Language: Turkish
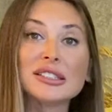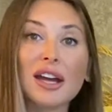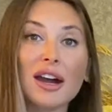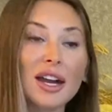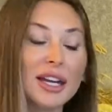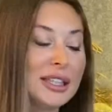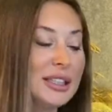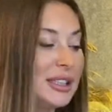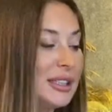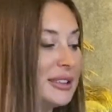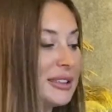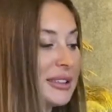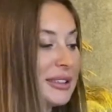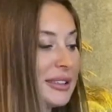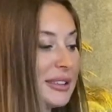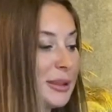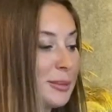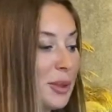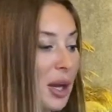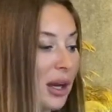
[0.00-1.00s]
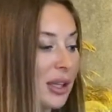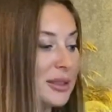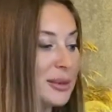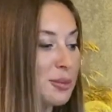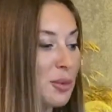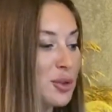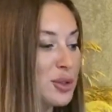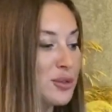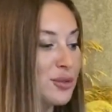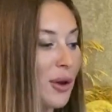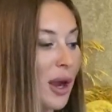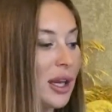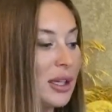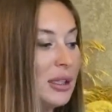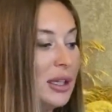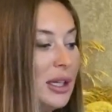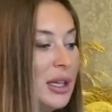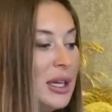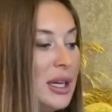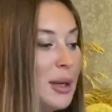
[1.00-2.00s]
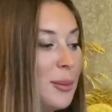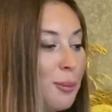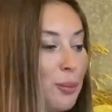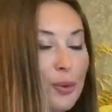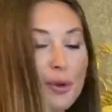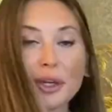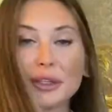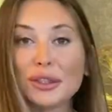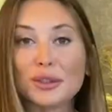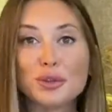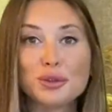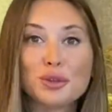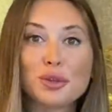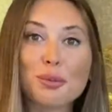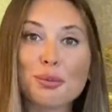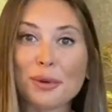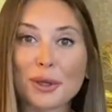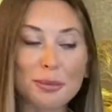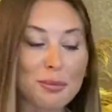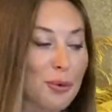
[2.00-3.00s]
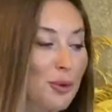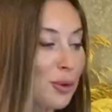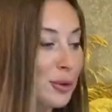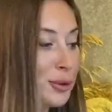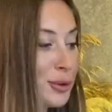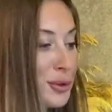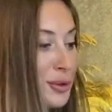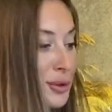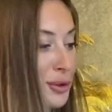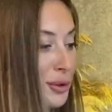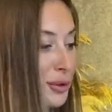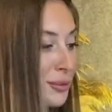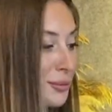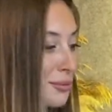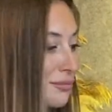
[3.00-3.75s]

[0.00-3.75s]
dahil edildiği bir atmosfer. Bu kadar ütopik mi olur?